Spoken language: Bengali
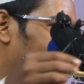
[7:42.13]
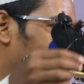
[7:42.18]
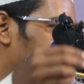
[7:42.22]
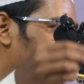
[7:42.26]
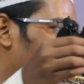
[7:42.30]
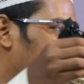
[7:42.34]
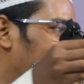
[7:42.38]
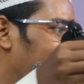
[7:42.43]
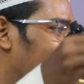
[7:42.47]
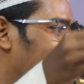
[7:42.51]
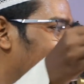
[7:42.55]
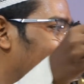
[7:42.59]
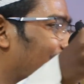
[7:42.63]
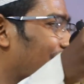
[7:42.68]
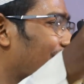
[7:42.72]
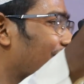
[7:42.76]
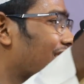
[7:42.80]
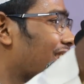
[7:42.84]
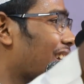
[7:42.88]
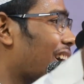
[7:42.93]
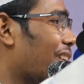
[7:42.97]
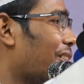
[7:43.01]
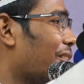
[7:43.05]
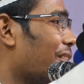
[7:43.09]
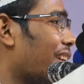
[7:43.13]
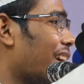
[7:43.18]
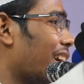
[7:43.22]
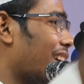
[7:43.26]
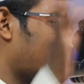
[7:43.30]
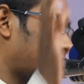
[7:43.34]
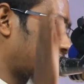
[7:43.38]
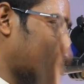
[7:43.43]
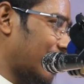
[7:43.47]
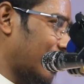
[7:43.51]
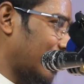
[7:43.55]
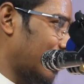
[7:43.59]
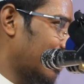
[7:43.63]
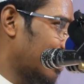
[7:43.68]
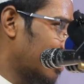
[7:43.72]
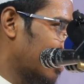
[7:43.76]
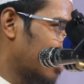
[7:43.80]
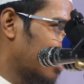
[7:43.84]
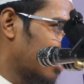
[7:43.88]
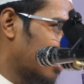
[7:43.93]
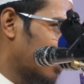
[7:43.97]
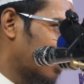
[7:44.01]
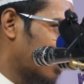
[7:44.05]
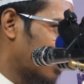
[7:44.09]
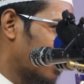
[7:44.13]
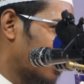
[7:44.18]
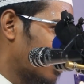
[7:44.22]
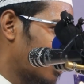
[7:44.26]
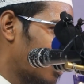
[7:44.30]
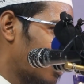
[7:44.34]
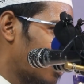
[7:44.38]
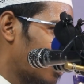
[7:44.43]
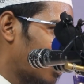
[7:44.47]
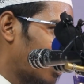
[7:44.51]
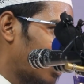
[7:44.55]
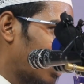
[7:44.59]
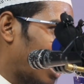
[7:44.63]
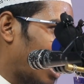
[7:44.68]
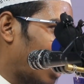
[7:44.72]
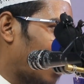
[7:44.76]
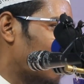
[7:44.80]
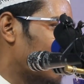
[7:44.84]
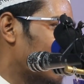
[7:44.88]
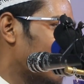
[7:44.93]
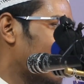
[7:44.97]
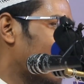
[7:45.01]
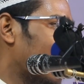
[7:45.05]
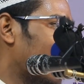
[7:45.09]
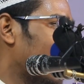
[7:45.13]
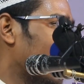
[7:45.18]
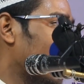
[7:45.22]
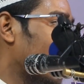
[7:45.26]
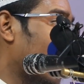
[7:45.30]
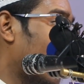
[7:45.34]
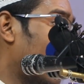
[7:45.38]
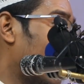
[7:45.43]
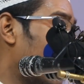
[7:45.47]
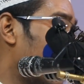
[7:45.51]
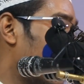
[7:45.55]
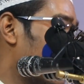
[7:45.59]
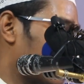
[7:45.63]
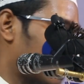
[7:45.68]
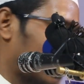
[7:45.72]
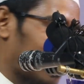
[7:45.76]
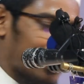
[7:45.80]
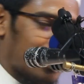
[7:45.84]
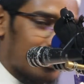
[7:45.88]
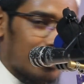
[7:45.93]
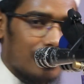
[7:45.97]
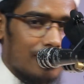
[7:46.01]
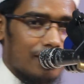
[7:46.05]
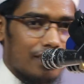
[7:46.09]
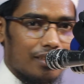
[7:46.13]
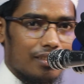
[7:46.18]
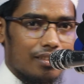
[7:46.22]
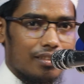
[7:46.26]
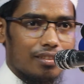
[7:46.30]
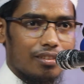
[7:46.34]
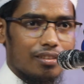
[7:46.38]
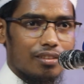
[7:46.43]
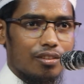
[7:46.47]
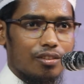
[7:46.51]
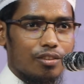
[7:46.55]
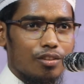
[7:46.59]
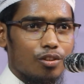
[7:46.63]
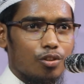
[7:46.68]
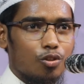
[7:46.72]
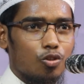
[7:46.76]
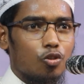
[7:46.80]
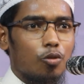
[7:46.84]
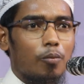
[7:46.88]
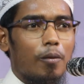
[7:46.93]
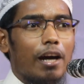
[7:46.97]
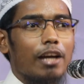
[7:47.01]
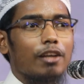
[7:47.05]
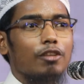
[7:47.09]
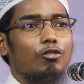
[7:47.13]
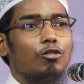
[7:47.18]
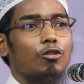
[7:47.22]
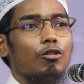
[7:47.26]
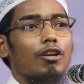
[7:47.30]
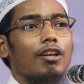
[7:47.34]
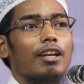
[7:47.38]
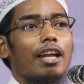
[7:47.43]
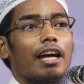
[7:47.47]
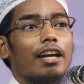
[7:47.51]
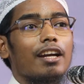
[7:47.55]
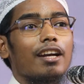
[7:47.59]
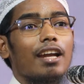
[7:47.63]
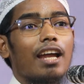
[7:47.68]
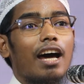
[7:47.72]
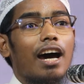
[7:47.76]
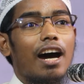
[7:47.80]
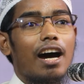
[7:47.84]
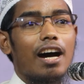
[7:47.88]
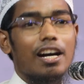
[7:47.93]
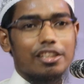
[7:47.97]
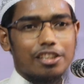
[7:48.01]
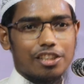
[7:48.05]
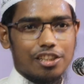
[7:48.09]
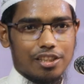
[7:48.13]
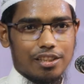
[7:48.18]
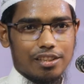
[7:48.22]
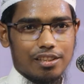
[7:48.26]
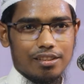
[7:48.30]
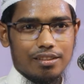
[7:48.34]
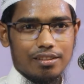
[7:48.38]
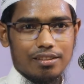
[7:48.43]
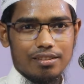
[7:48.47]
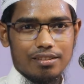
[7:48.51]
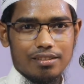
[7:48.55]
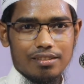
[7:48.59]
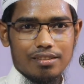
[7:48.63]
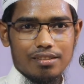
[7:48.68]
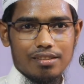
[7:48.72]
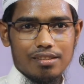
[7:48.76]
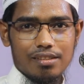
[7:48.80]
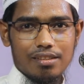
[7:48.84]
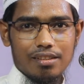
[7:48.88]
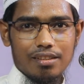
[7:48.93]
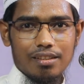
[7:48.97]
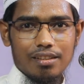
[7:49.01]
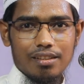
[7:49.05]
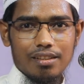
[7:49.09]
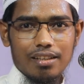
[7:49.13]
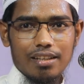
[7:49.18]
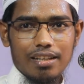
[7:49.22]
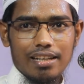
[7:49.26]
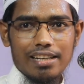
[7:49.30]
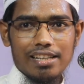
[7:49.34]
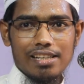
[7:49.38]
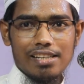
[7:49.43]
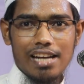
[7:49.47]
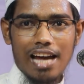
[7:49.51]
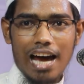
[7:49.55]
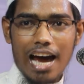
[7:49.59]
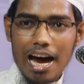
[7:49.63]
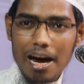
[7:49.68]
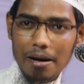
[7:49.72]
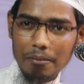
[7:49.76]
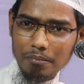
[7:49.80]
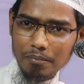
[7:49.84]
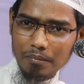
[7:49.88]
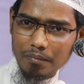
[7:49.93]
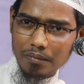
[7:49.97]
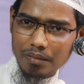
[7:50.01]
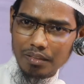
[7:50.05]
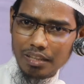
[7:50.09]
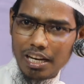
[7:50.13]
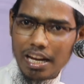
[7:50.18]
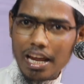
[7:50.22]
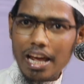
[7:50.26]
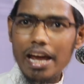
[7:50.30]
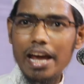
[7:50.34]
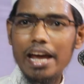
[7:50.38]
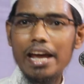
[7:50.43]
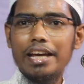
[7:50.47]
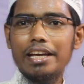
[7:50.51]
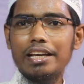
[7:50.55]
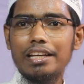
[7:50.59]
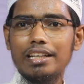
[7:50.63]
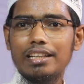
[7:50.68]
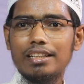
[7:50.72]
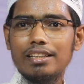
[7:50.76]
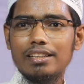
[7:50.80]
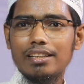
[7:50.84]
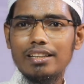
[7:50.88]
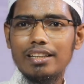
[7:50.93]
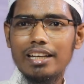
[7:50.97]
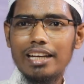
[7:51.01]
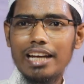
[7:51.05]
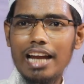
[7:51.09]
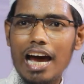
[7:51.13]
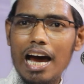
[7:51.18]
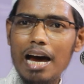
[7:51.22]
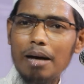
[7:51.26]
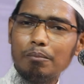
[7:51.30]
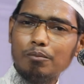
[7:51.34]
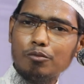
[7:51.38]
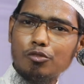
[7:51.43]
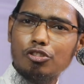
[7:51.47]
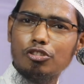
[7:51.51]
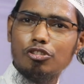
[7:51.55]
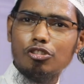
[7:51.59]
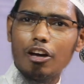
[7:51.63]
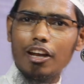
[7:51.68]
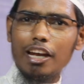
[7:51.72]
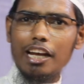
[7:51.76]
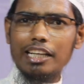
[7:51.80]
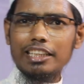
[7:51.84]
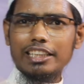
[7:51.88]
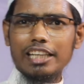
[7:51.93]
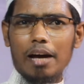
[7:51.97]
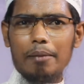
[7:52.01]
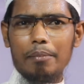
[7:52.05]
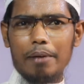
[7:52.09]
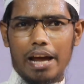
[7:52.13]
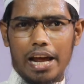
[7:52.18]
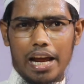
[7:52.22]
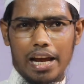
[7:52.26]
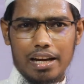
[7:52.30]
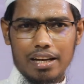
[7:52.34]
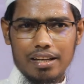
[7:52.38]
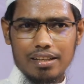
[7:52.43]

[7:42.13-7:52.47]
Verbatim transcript: লাশের জানাজা করে আসি আমেনার লাশ ওবাইদুল্লার লাশ নাম নেই নাম চলে যাবে